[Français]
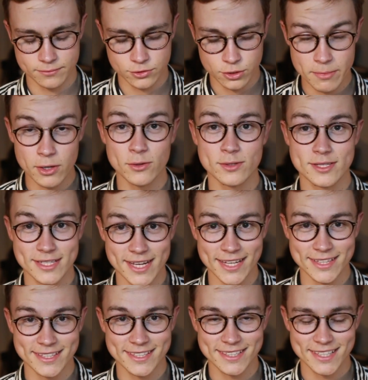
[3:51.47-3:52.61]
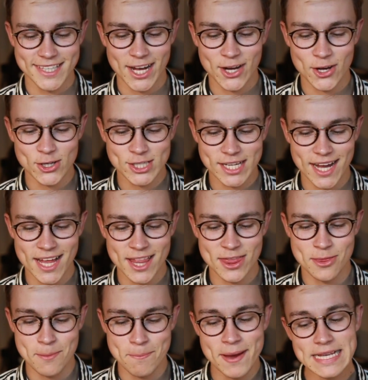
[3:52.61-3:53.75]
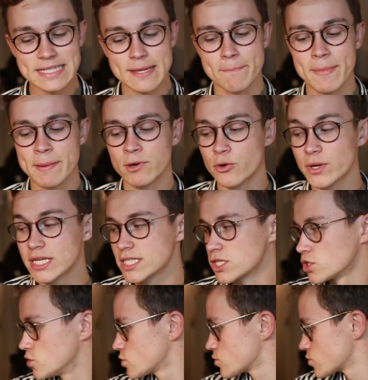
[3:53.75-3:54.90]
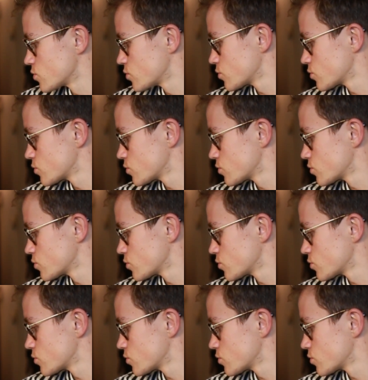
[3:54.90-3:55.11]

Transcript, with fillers: Numéro 7, t'accrocheras the best memories dessus.